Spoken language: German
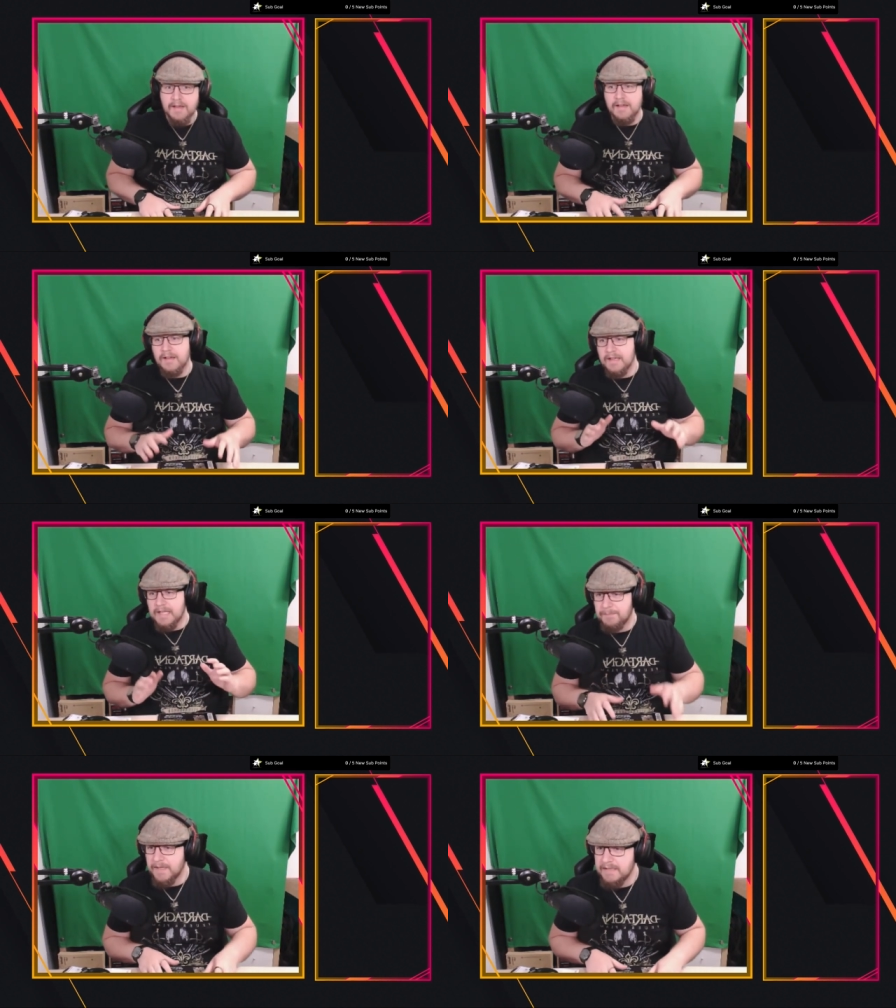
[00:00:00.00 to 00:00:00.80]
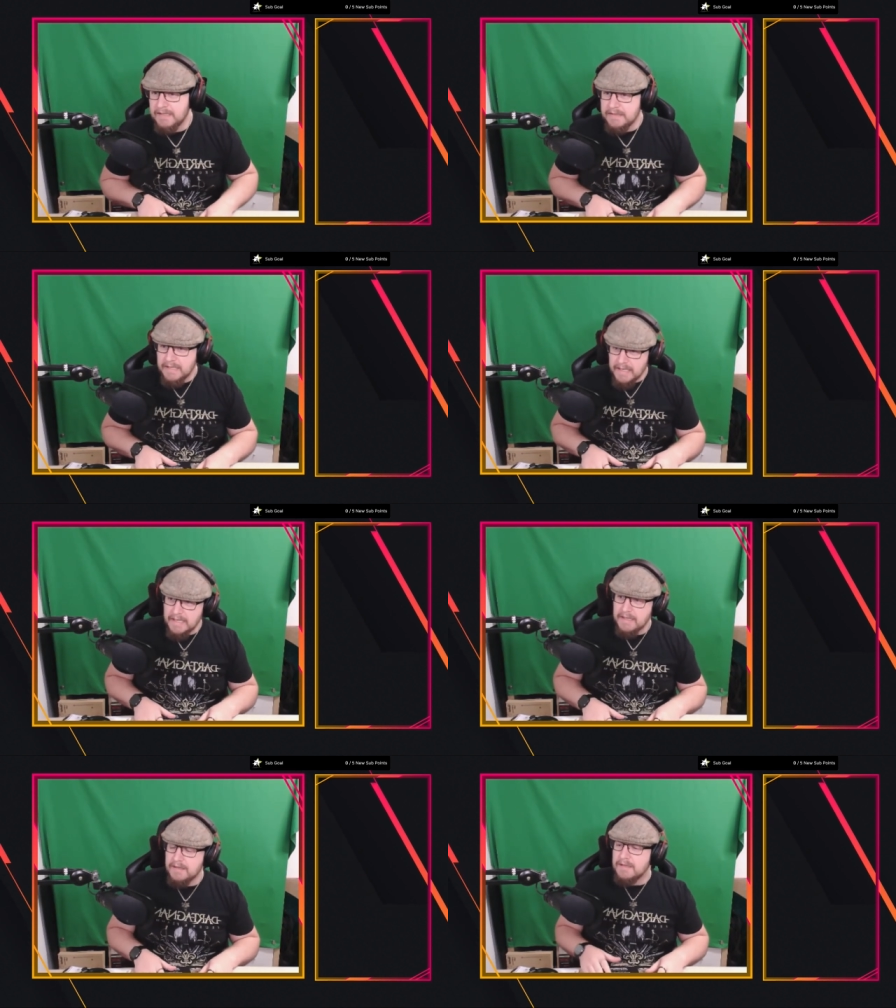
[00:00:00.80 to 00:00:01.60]
äh, ich habe da die
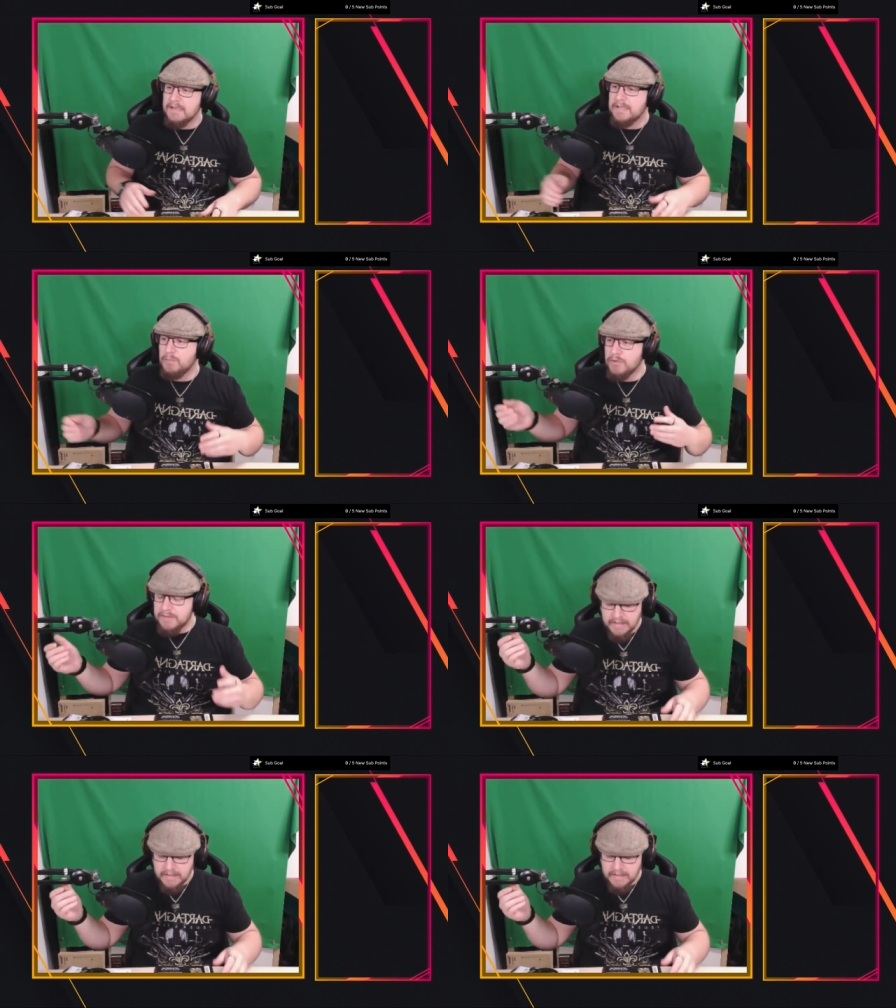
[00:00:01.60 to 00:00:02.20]
Idee, ich würde